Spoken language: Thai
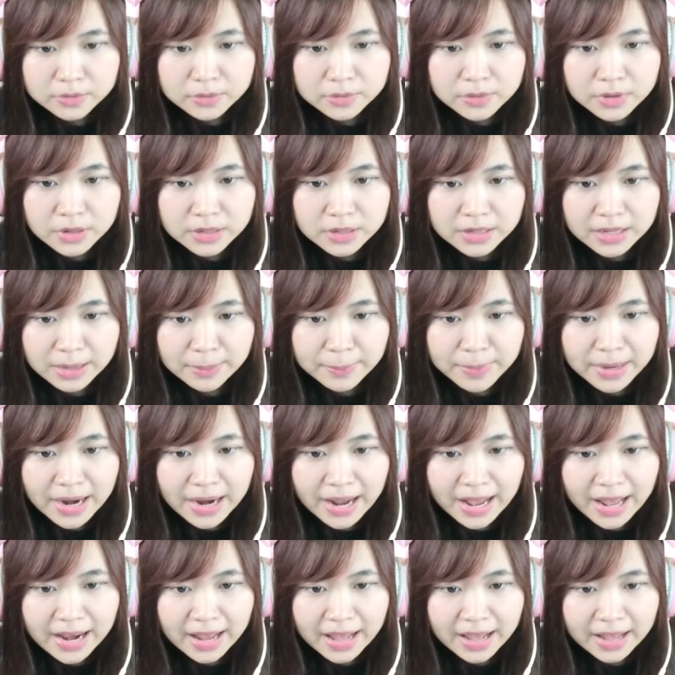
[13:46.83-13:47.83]
เดินกันไม่
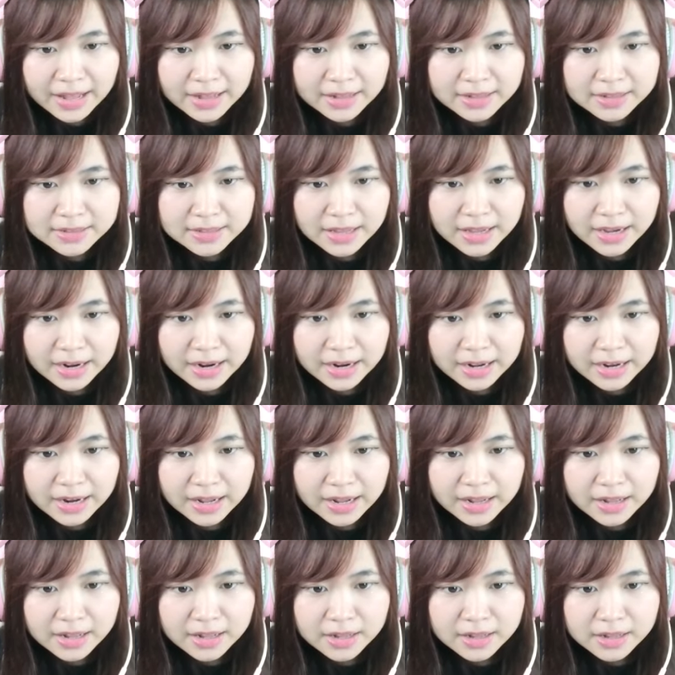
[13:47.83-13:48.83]
ได้แล้วใช่ไหม
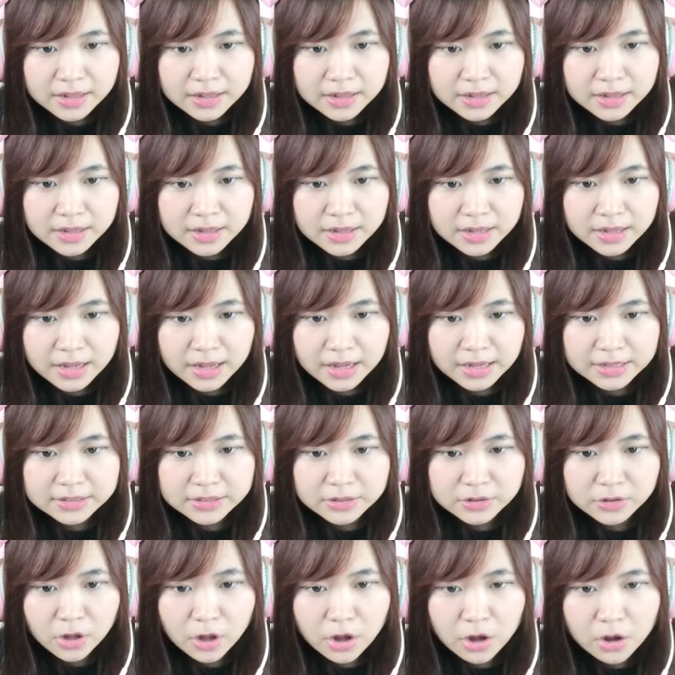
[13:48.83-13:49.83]
นะอาจจะ
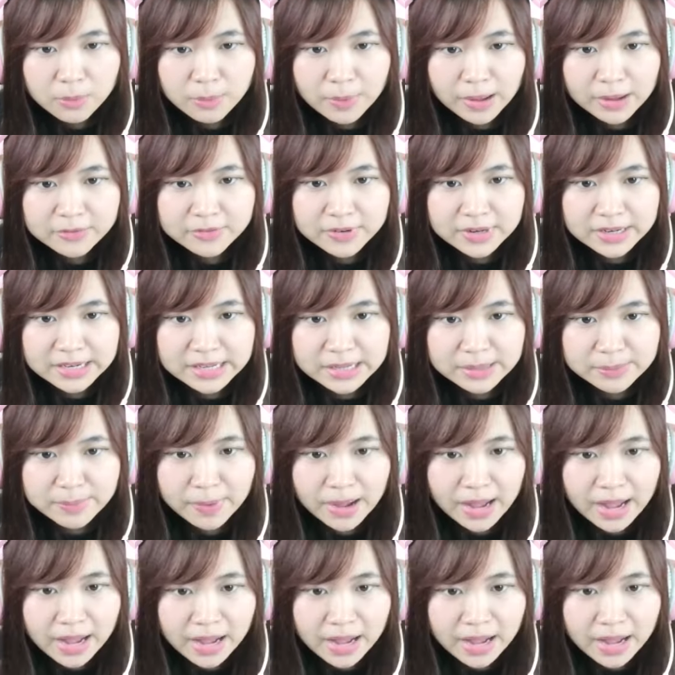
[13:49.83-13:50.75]
ต้องมาฝั่งนี้ปะ